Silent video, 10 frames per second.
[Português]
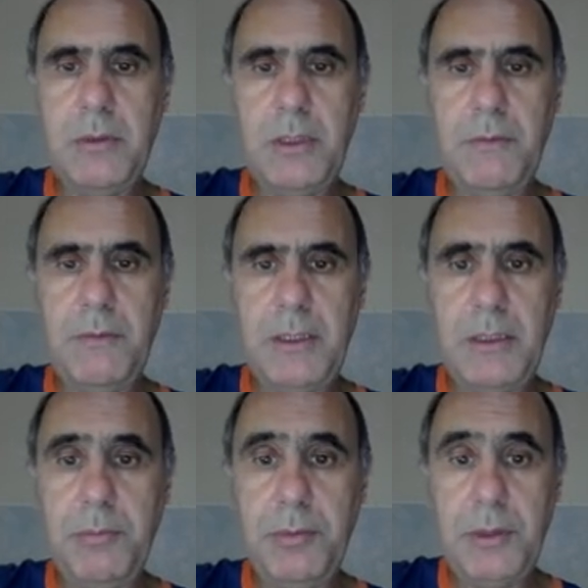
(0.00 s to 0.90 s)
que vai
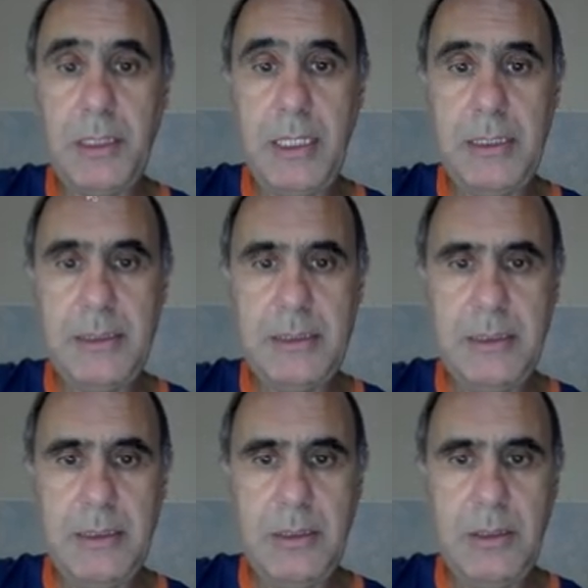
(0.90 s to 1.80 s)
estar tá por trás
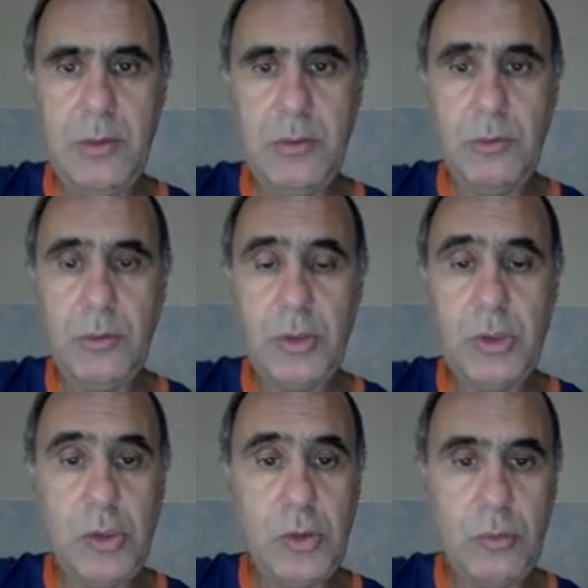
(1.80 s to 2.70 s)
do
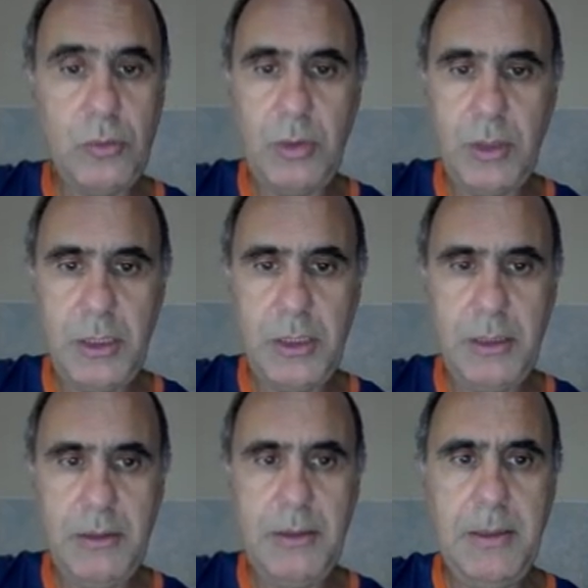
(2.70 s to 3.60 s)
nosso estudo aqui.